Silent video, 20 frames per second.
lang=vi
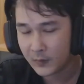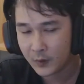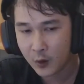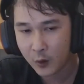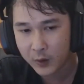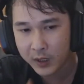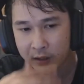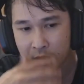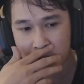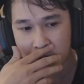đồ
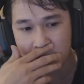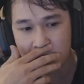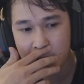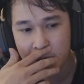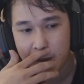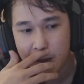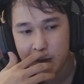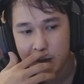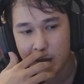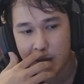các thứ
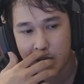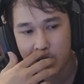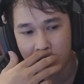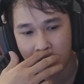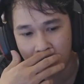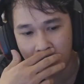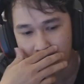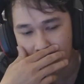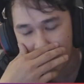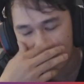thì cái đó
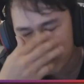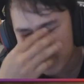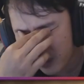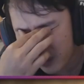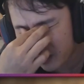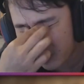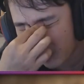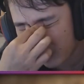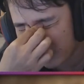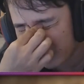là 4D
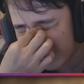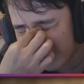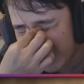còn